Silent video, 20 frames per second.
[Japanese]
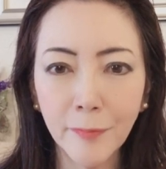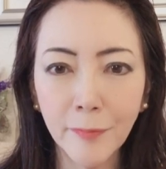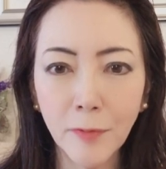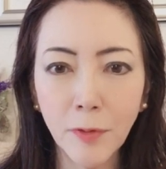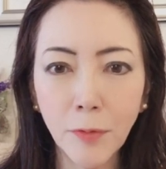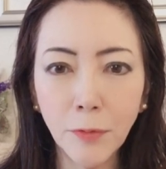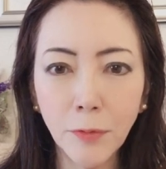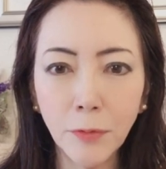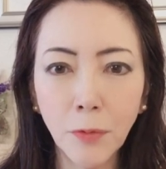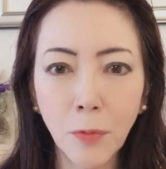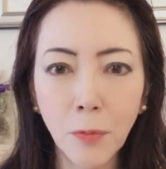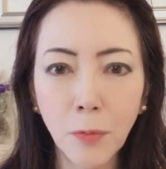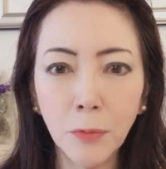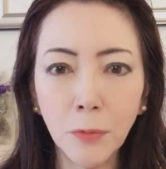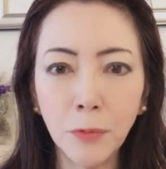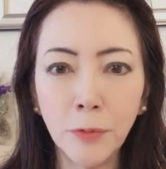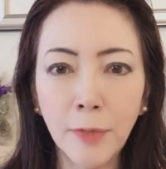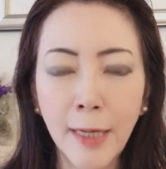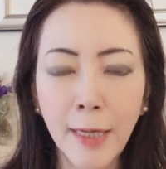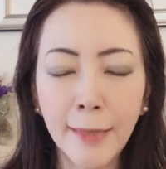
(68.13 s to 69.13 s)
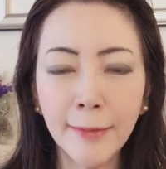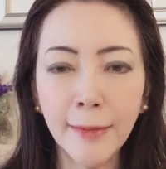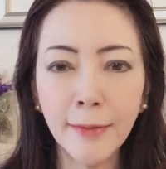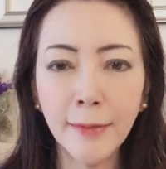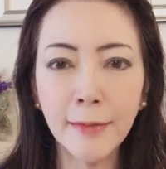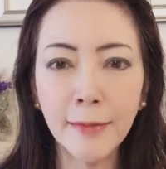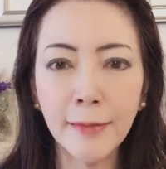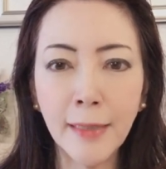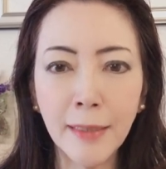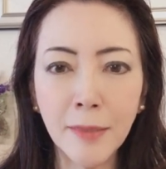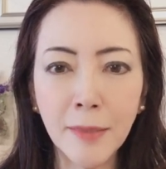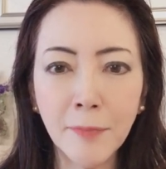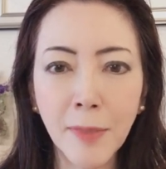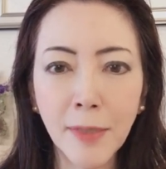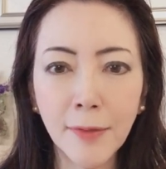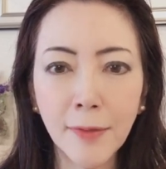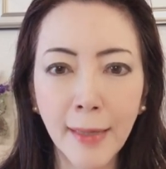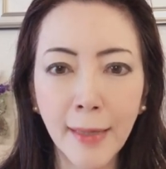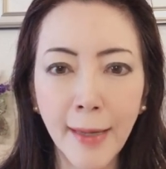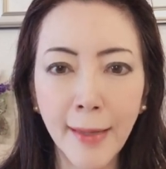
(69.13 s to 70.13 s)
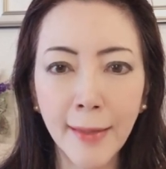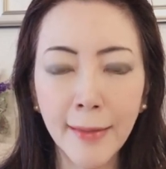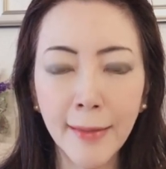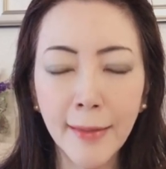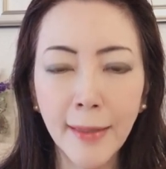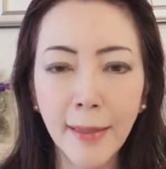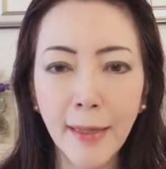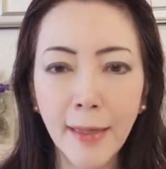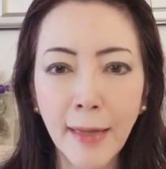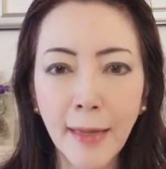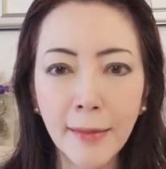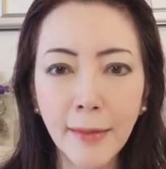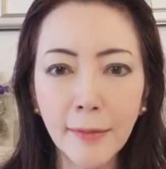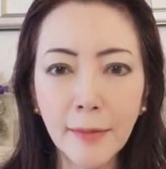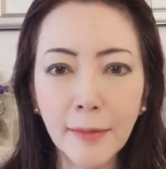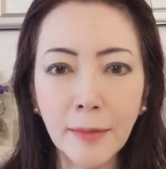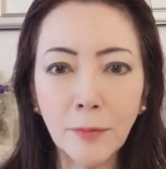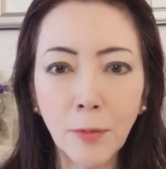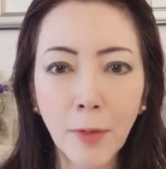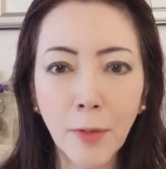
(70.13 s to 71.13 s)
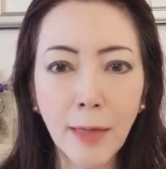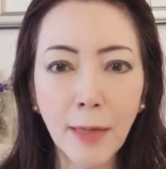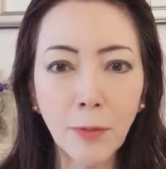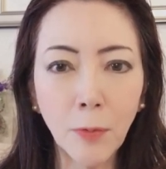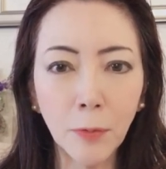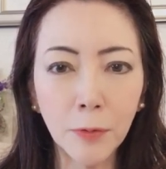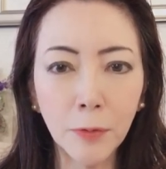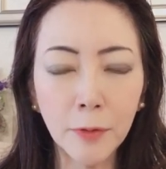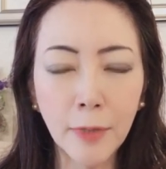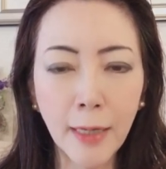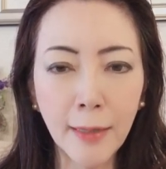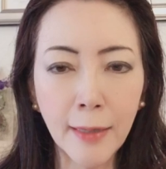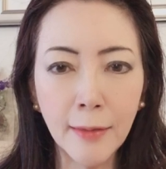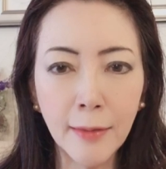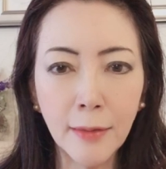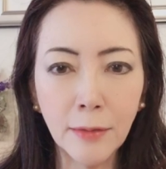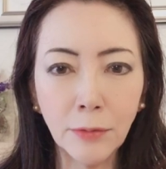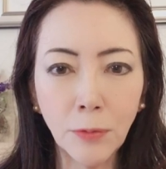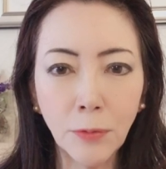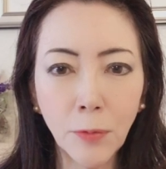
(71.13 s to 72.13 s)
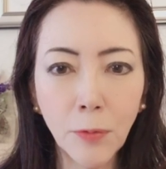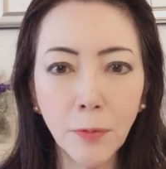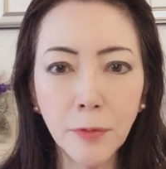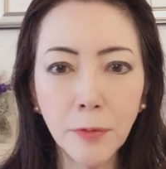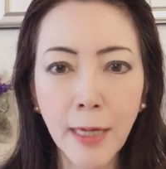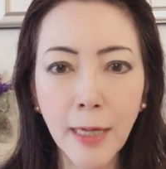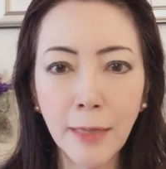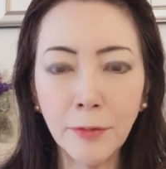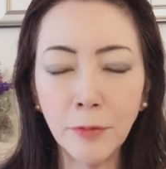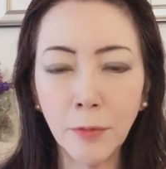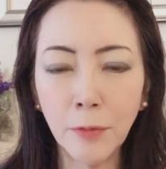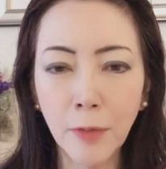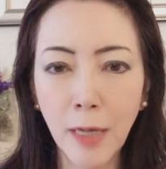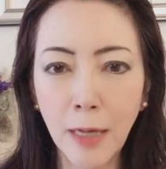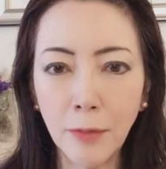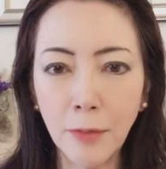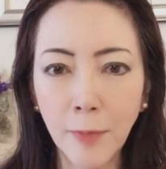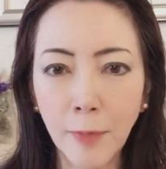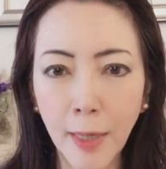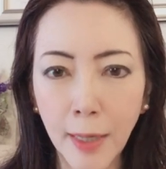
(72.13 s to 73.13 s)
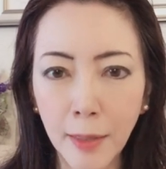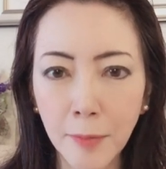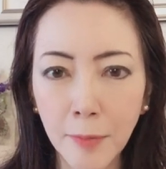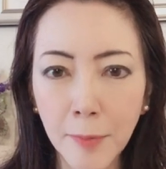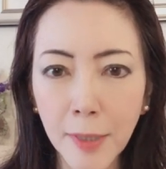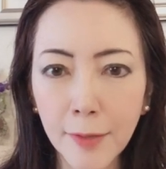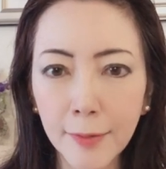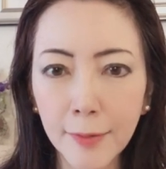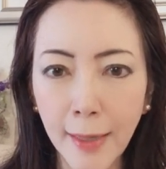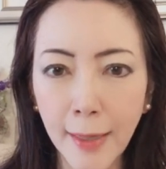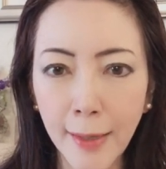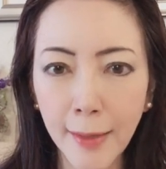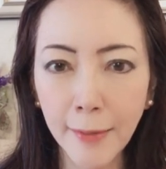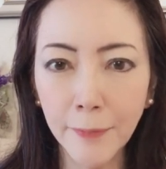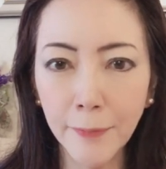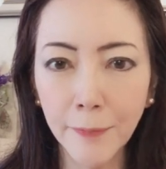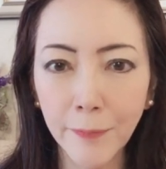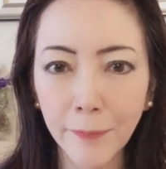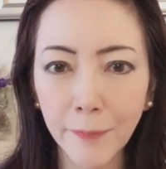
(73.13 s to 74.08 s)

ちょっと高度な話になりますがあなたの過去ってどこにあるのか分かりますか